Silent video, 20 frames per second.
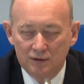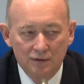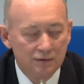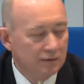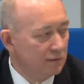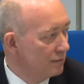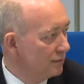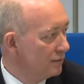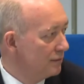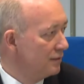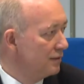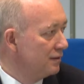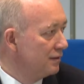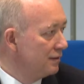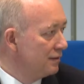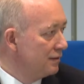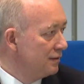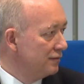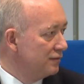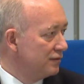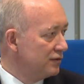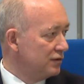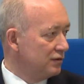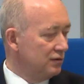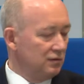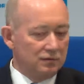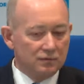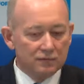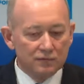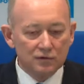Фаридович, у нас, к сожалению,
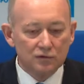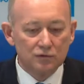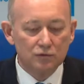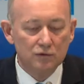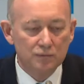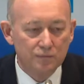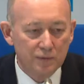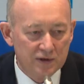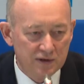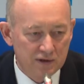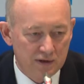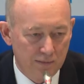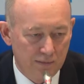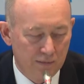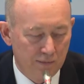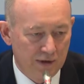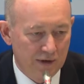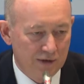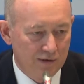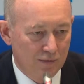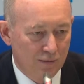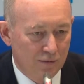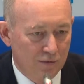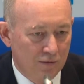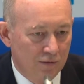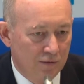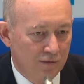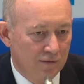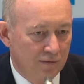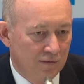не так много все, времени. Спасибо. Очень Поэтому...
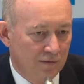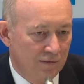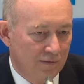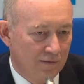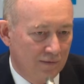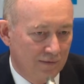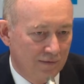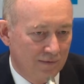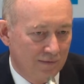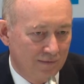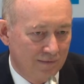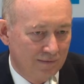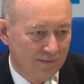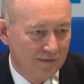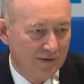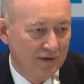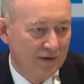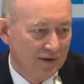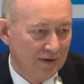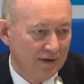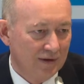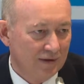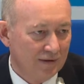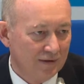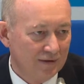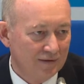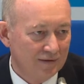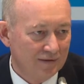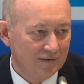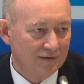интересно рассказываете. Э, Кратин,
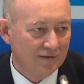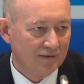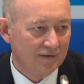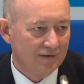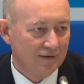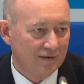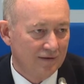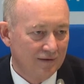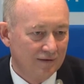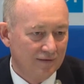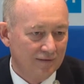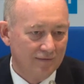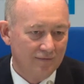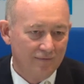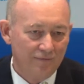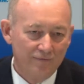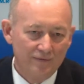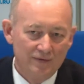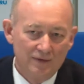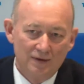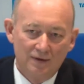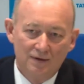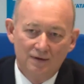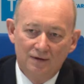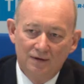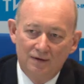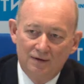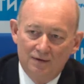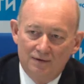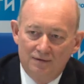вы верите в существование, да?
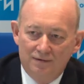Нет?